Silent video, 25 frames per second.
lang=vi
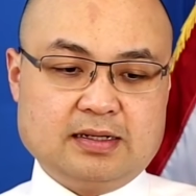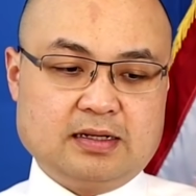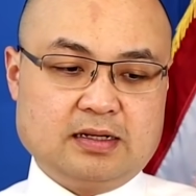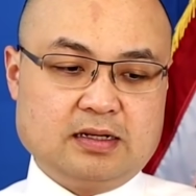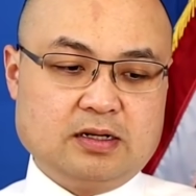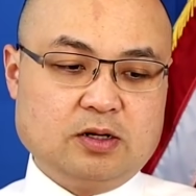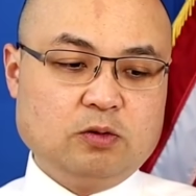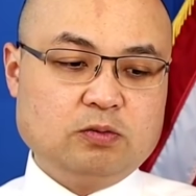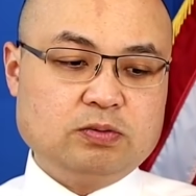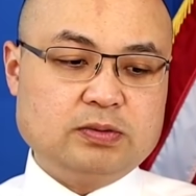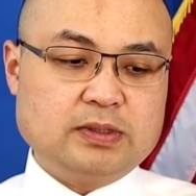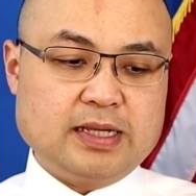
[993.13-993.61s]

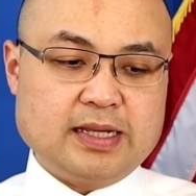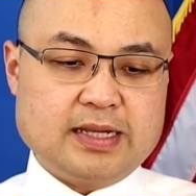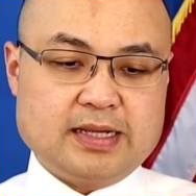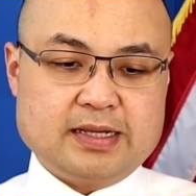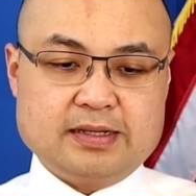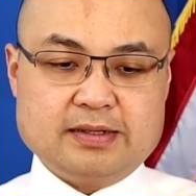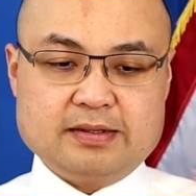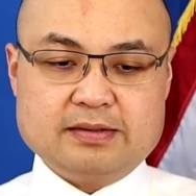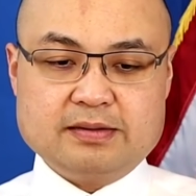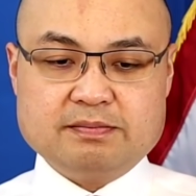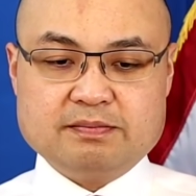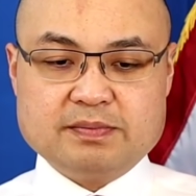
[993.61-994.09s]
ờ, lúc
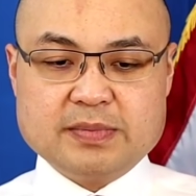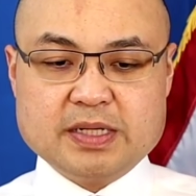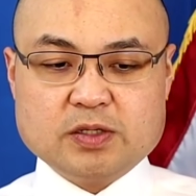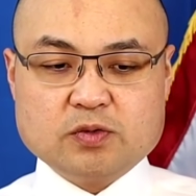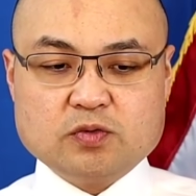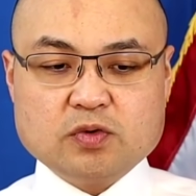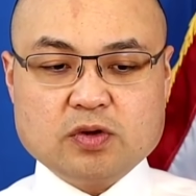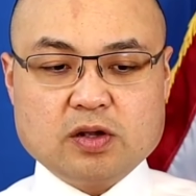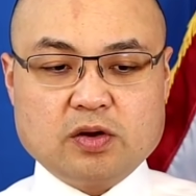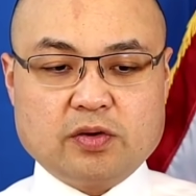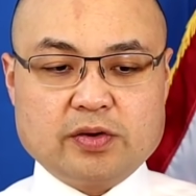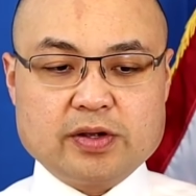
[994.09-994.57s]
thì
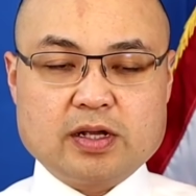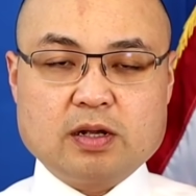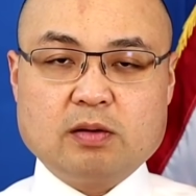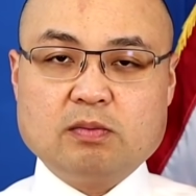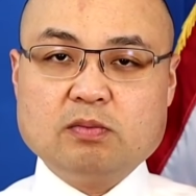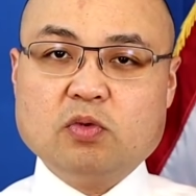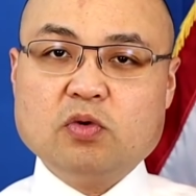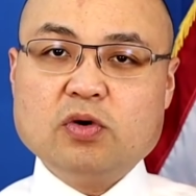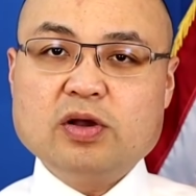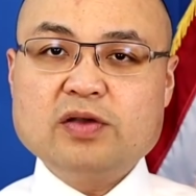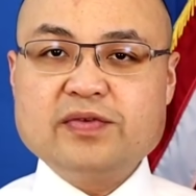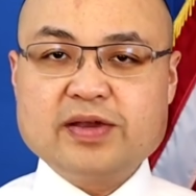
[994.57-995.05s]
bên quốc hội
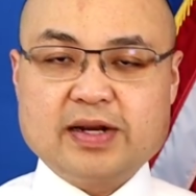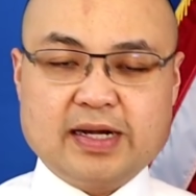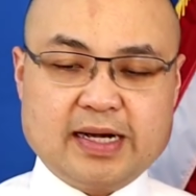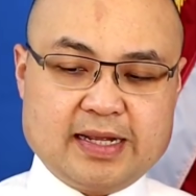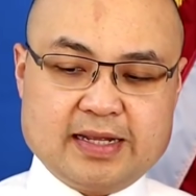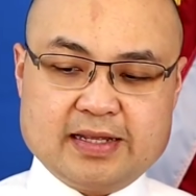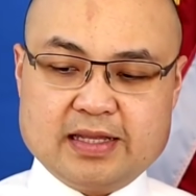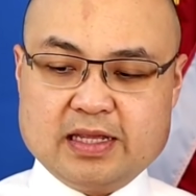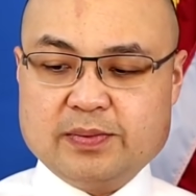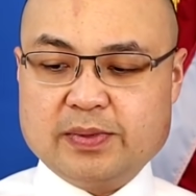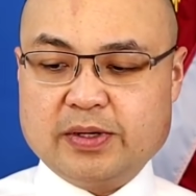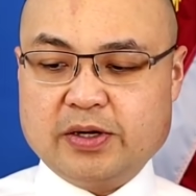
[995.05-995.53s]
không muốn cái việc
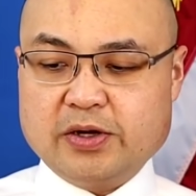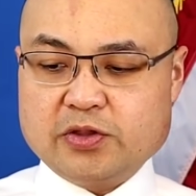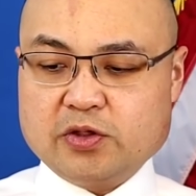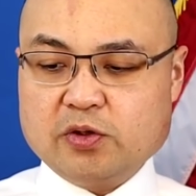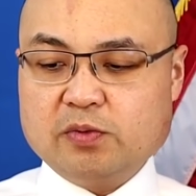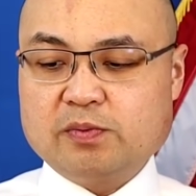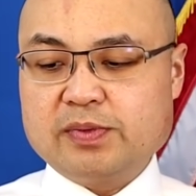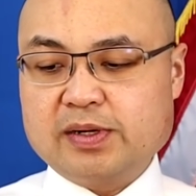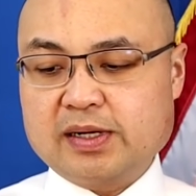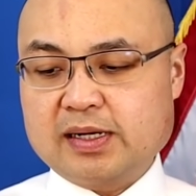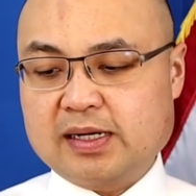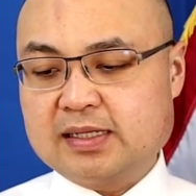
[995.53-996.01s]
này nhưng mà nói
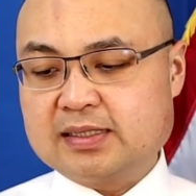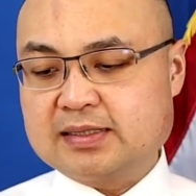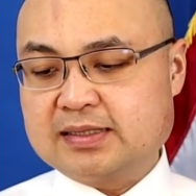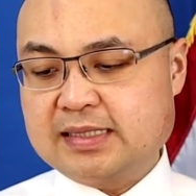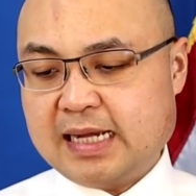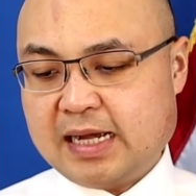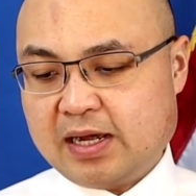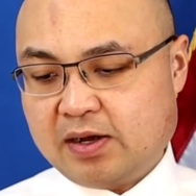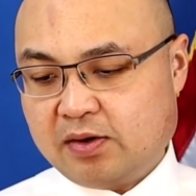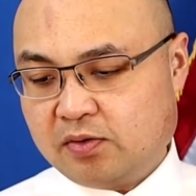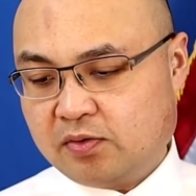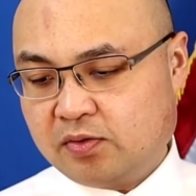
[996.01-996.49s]
chung rằng là
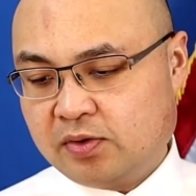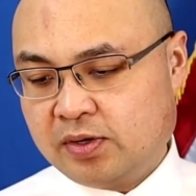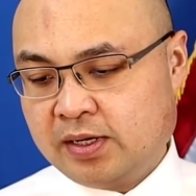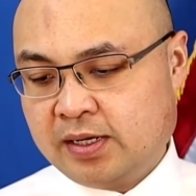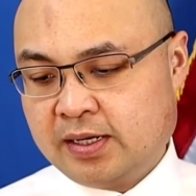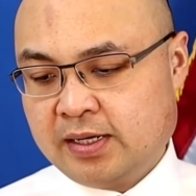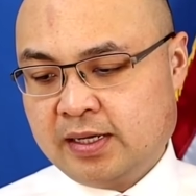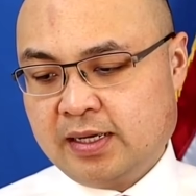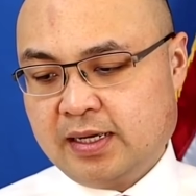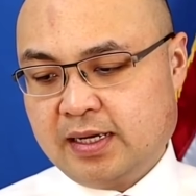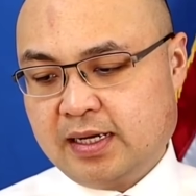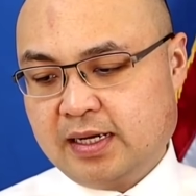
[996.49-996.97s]
sau
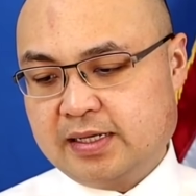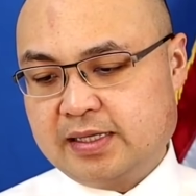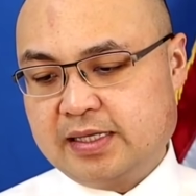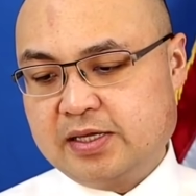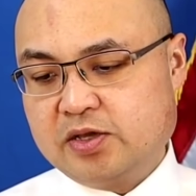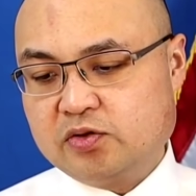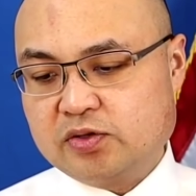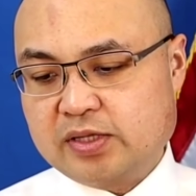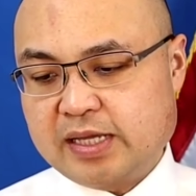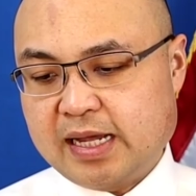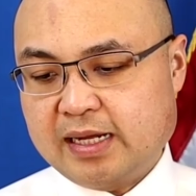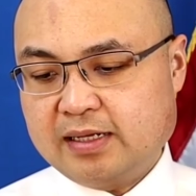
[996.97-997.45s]
uh,
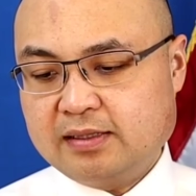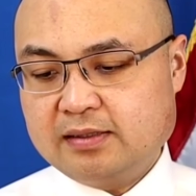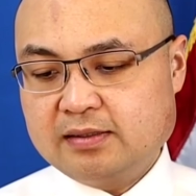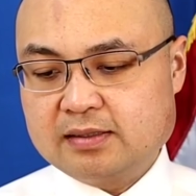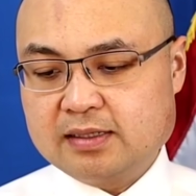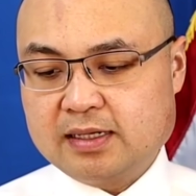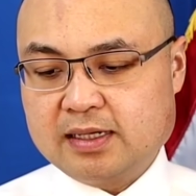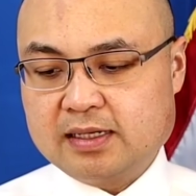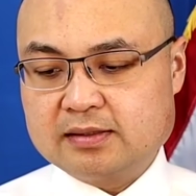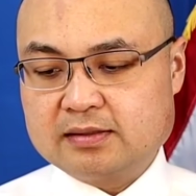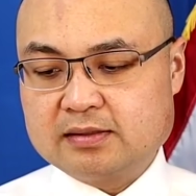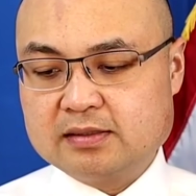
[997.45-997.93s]
nhiều tháng
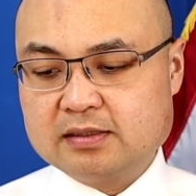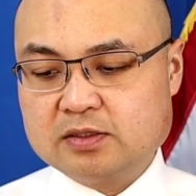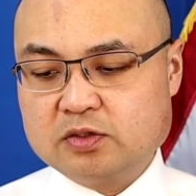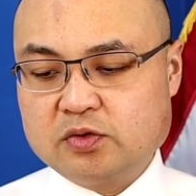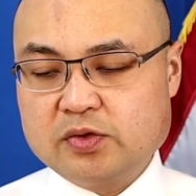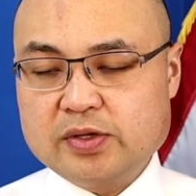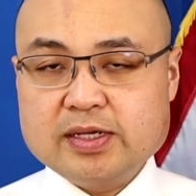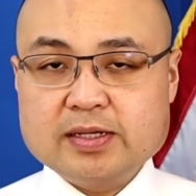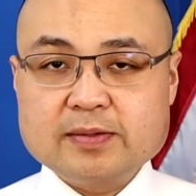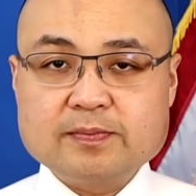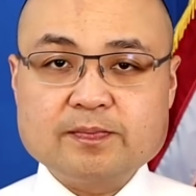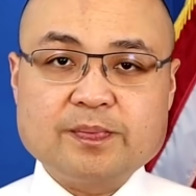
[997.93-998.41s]
uh, thương
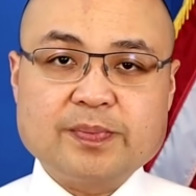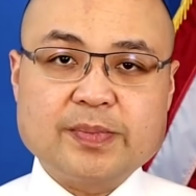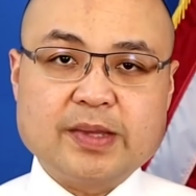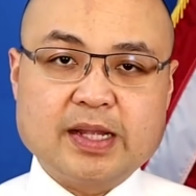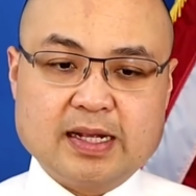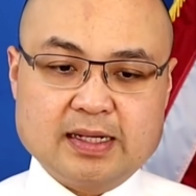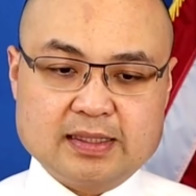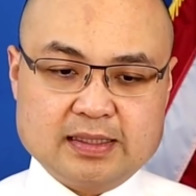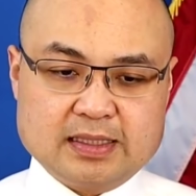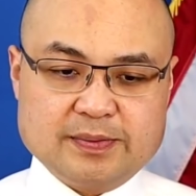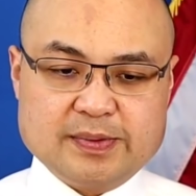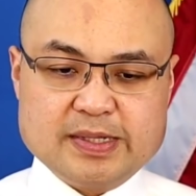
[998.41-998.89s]
thuyết
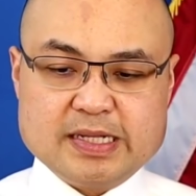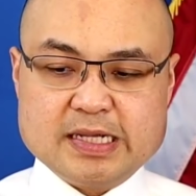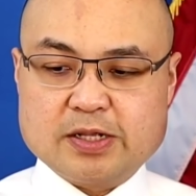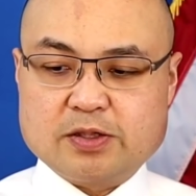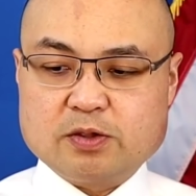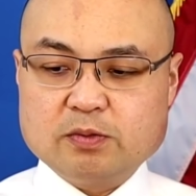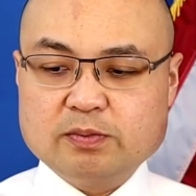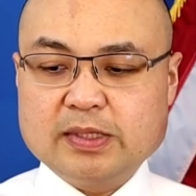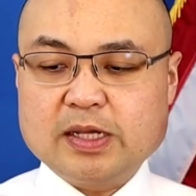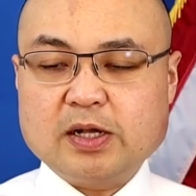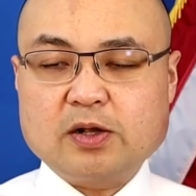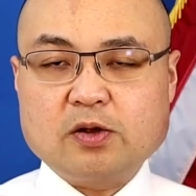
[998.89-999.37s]
uh, thì bây
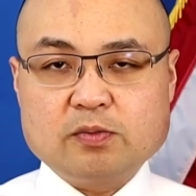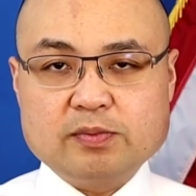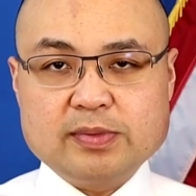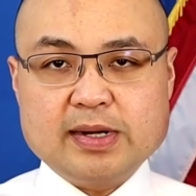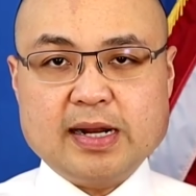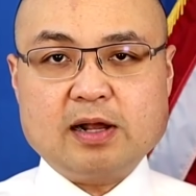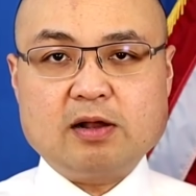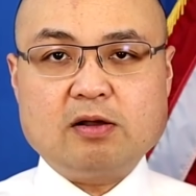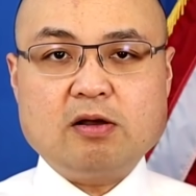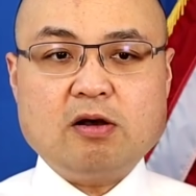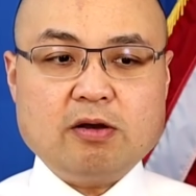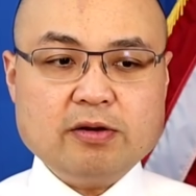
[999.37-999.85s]
giờ chúng ta
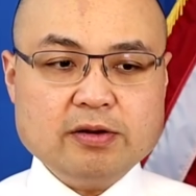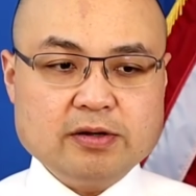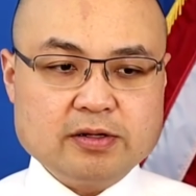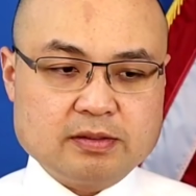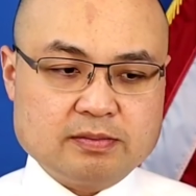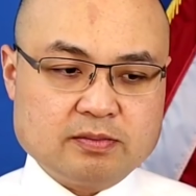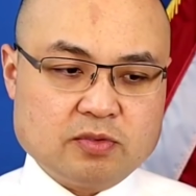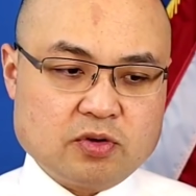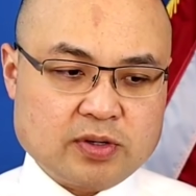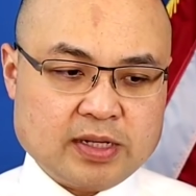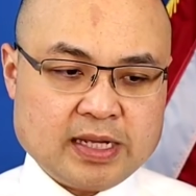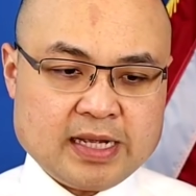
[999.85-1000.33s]
cũng đã có
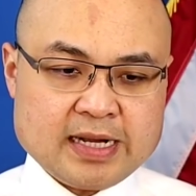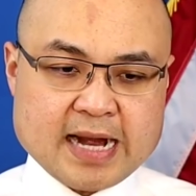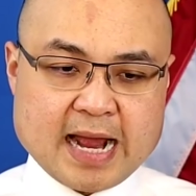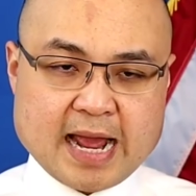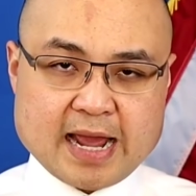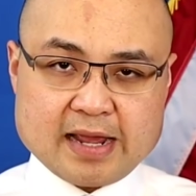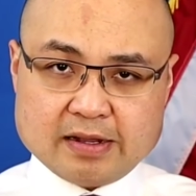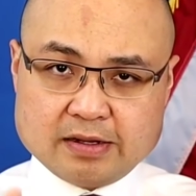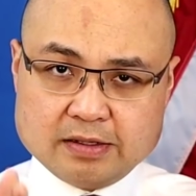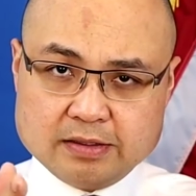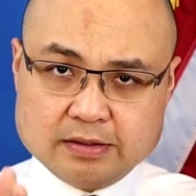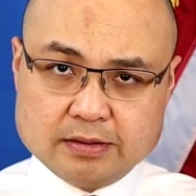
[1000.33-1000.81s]
được một cái
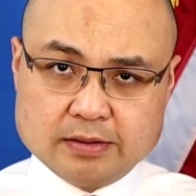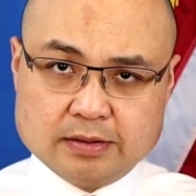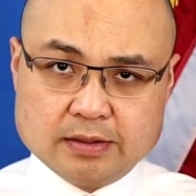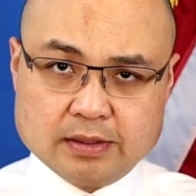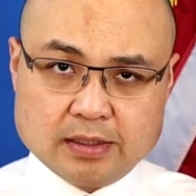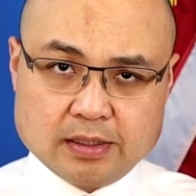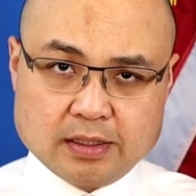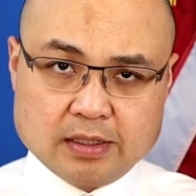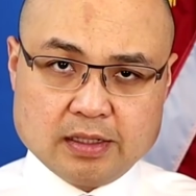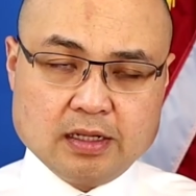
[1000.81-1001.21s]
đại cương